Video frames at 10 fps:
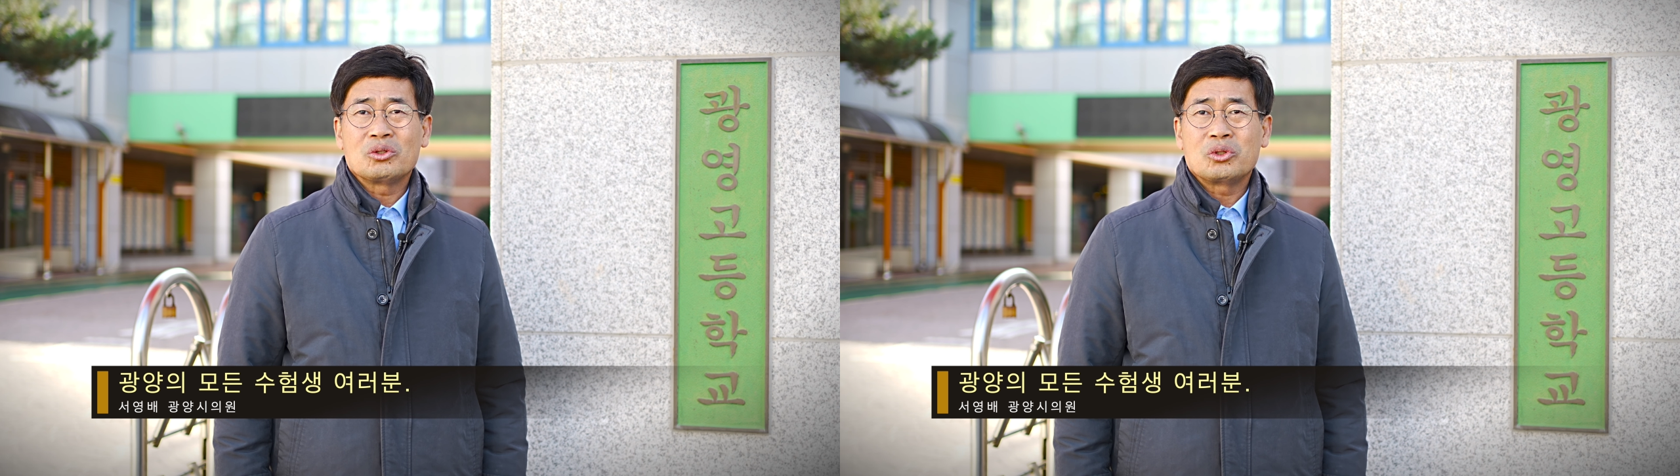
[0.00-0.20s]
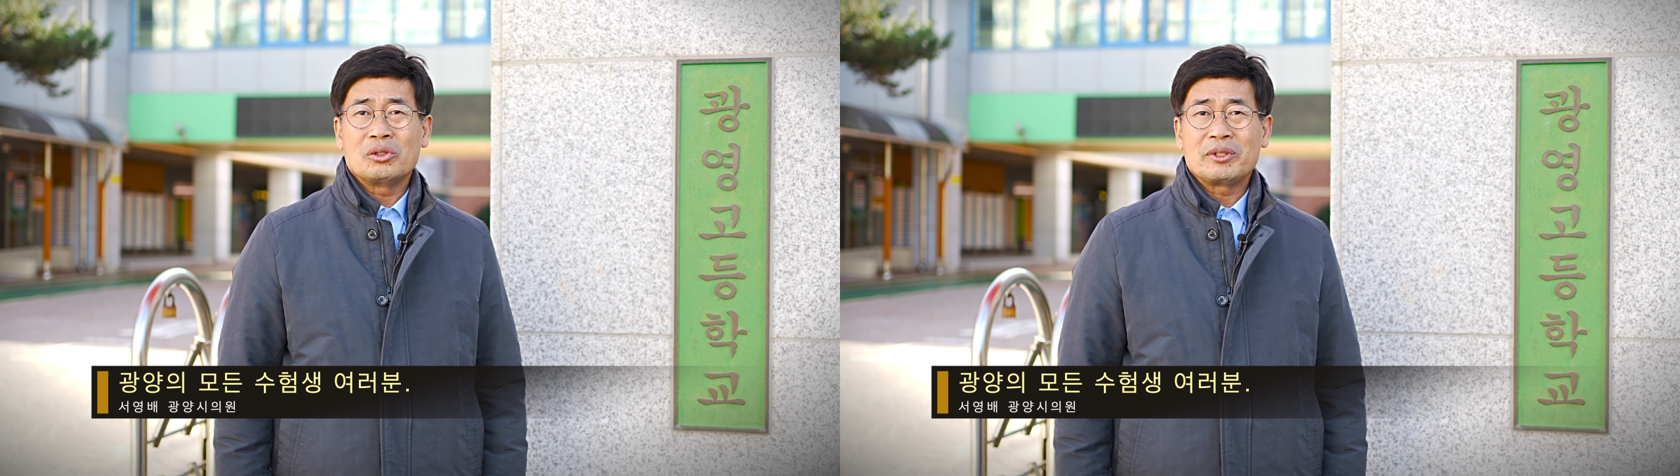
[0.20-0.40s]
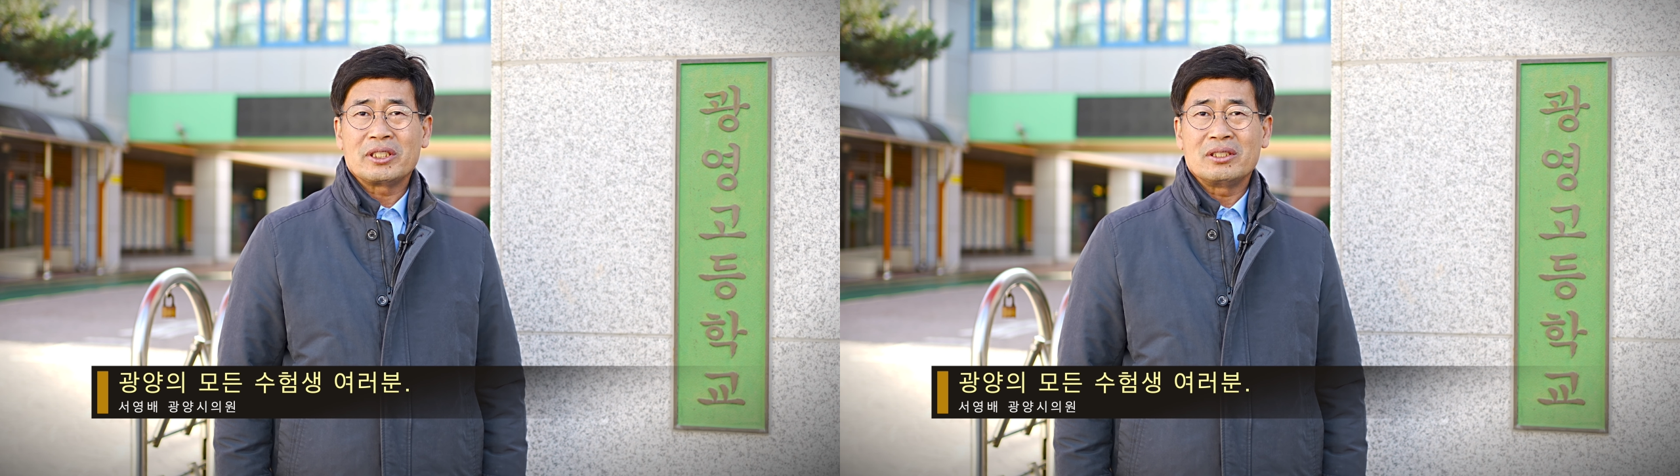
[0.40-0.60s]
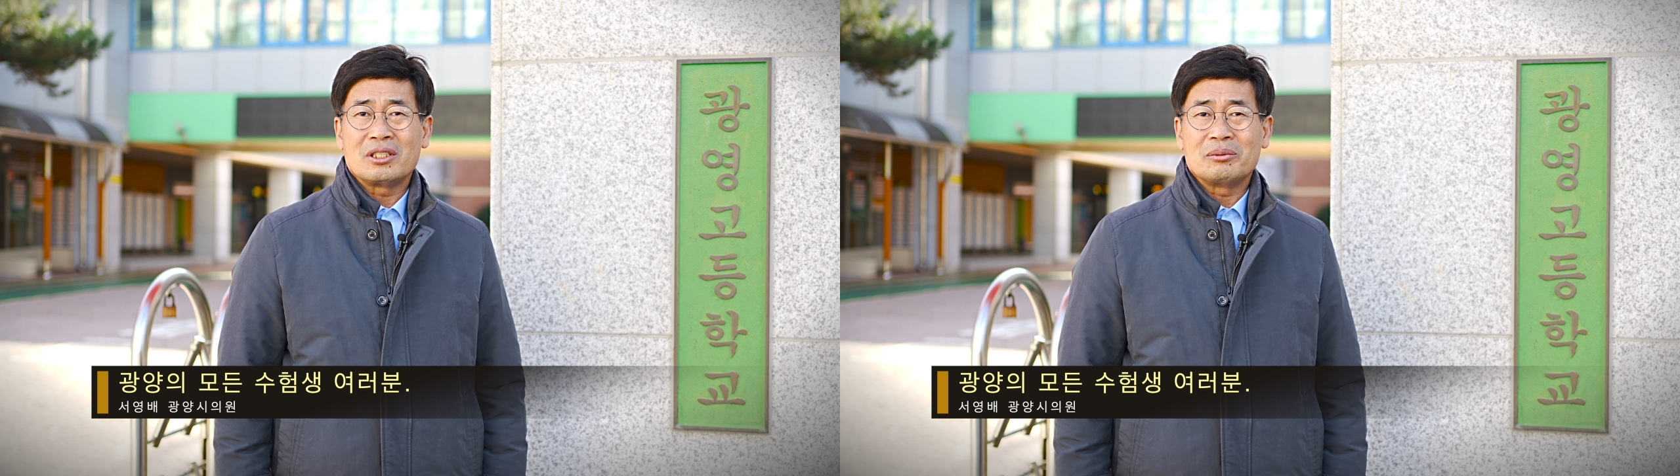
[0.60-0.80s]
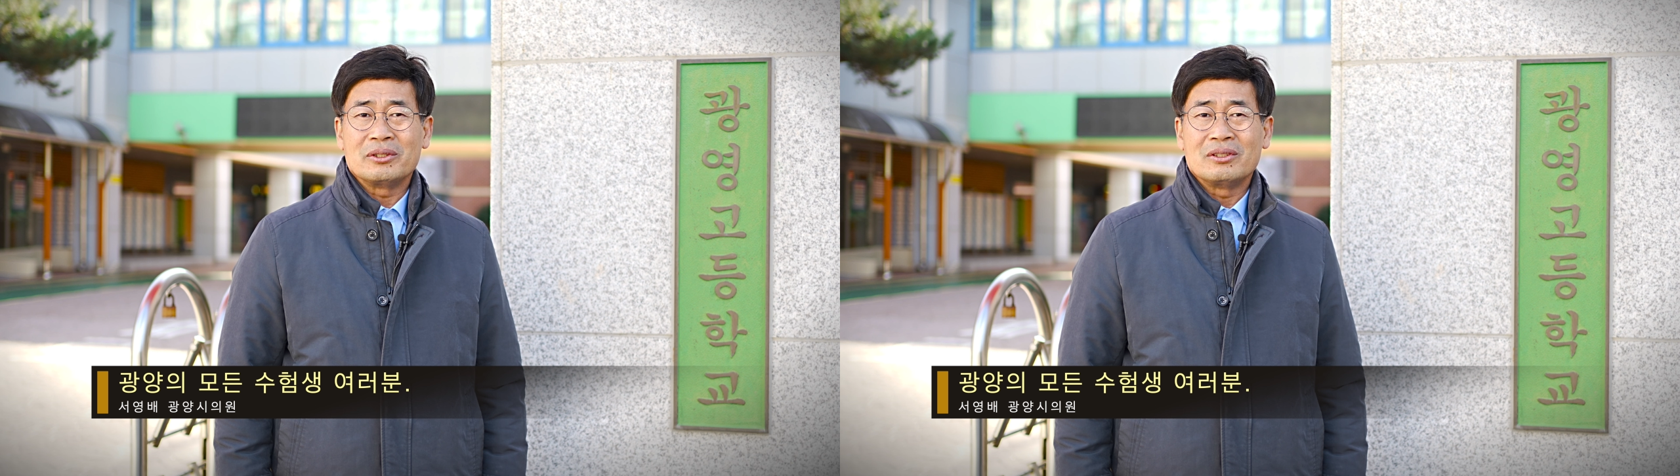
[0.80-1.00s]
수험생
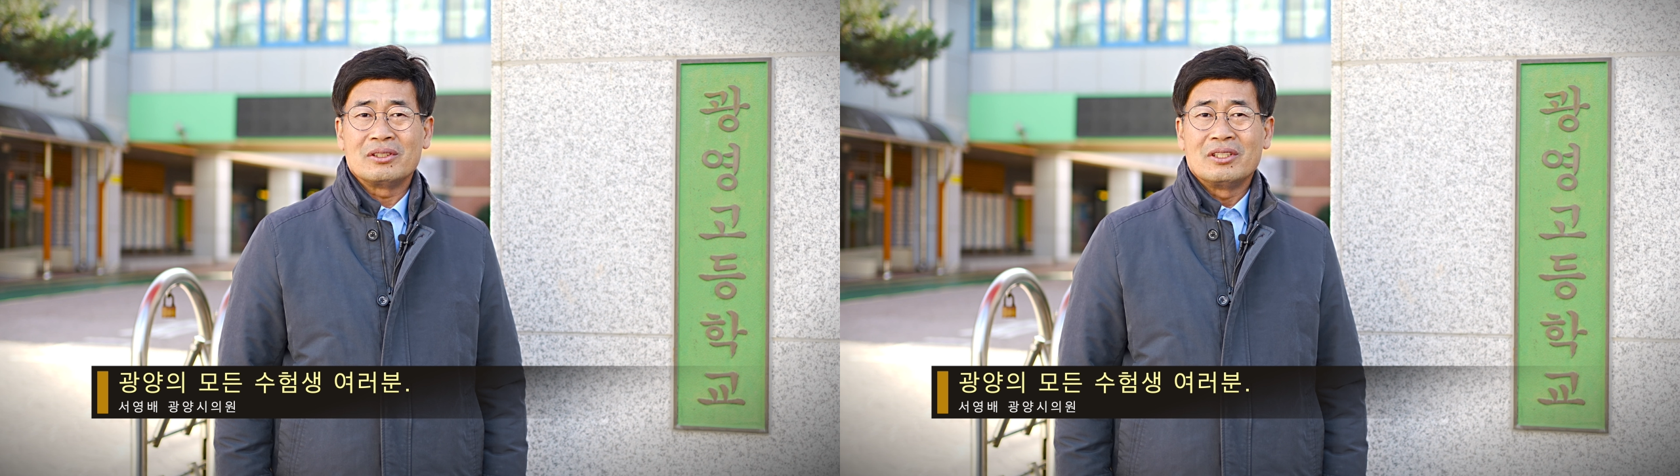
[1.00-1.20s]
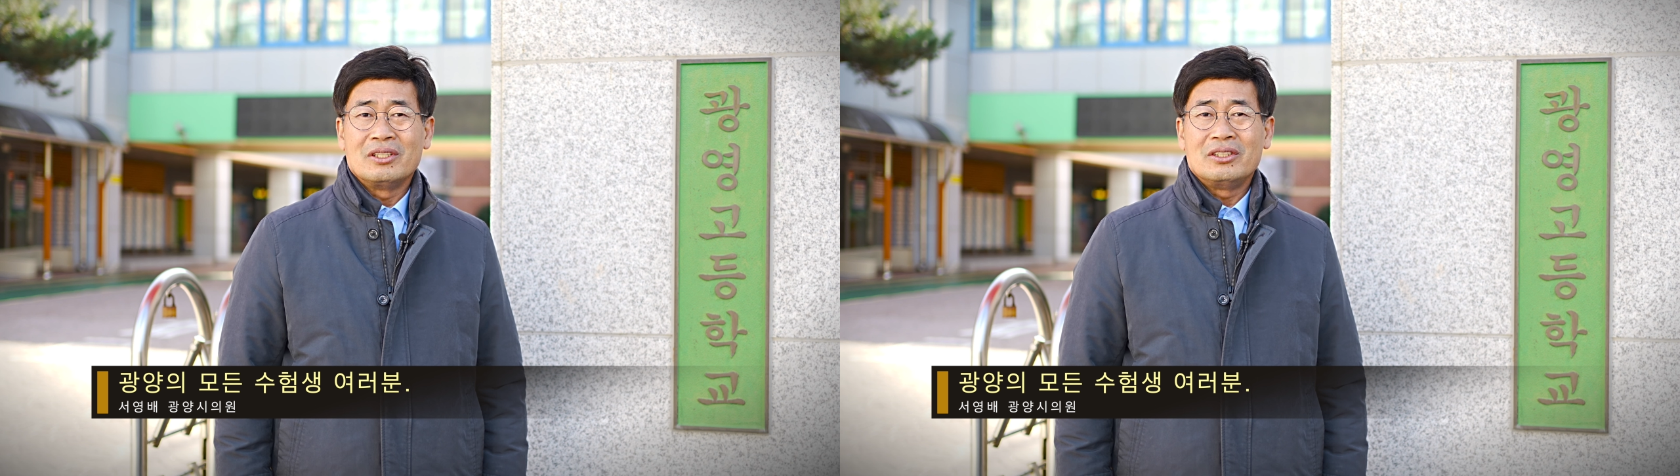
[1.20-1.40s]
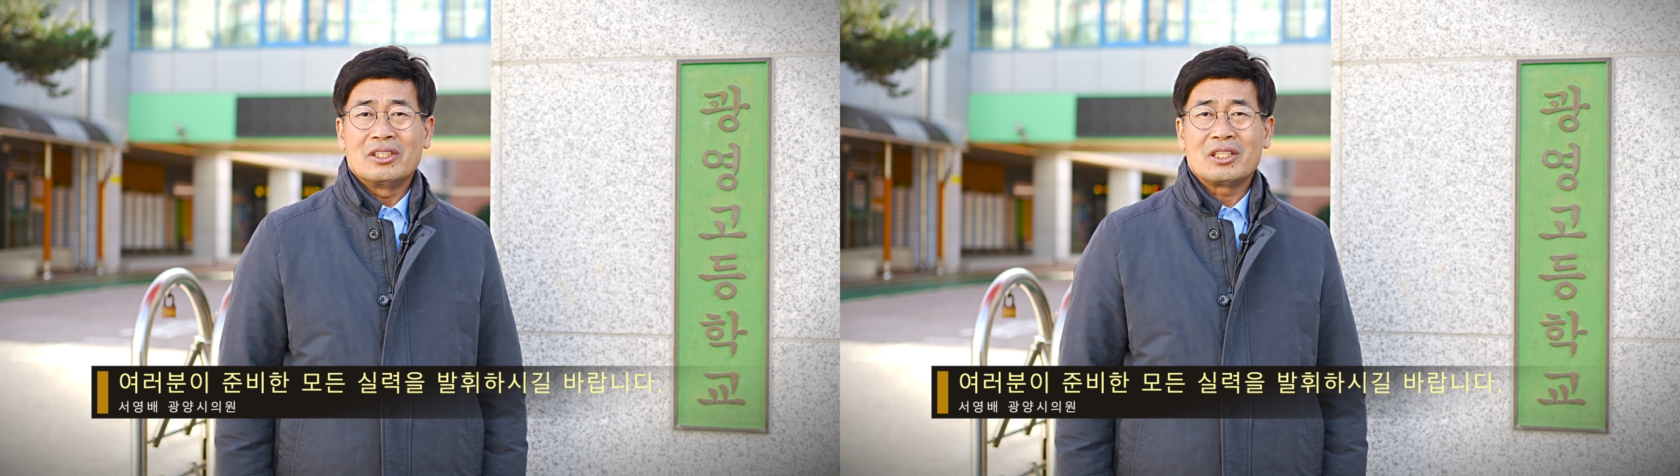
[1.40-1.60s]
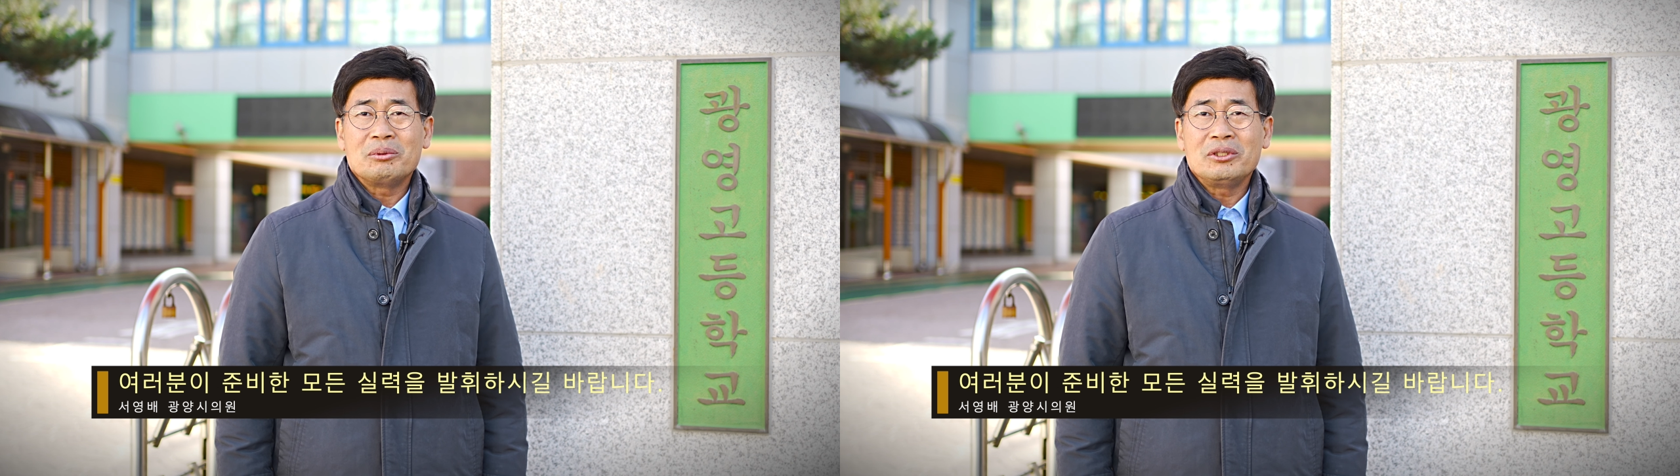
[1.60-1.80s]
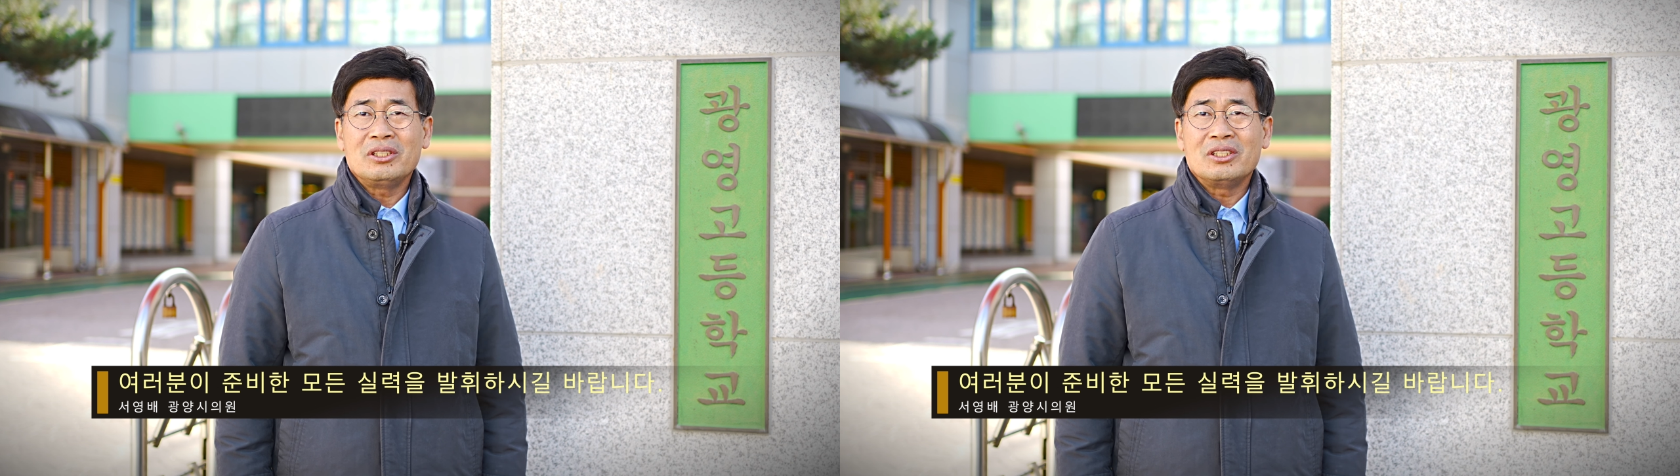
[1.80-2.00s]
여러분
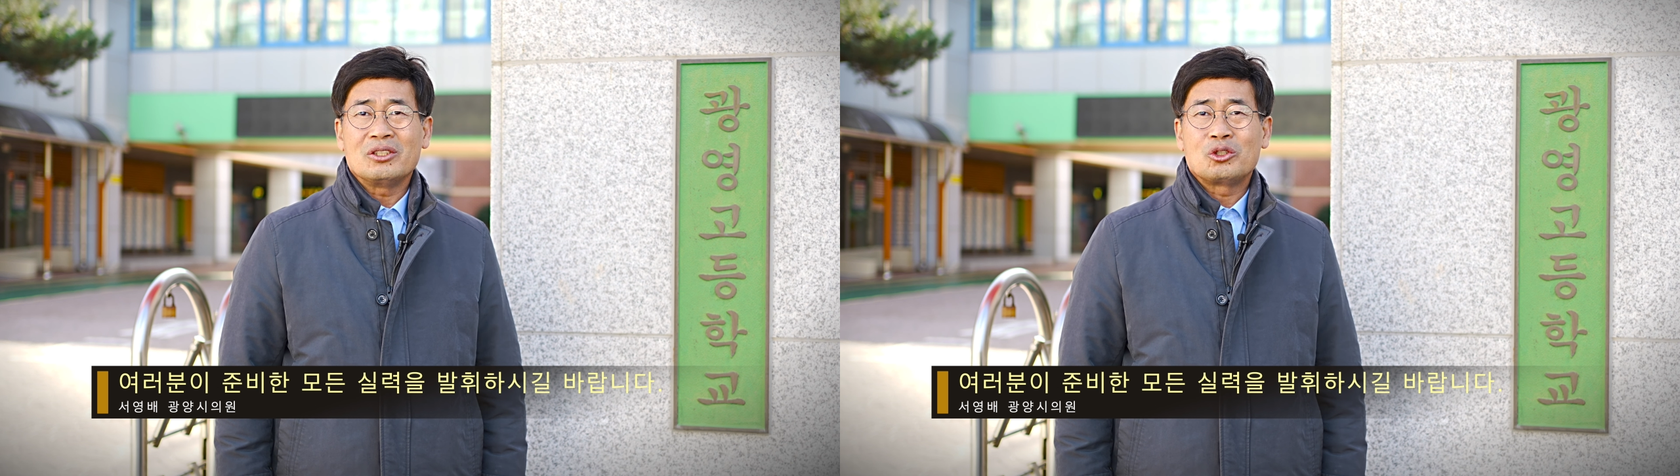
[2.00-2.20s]
여러분이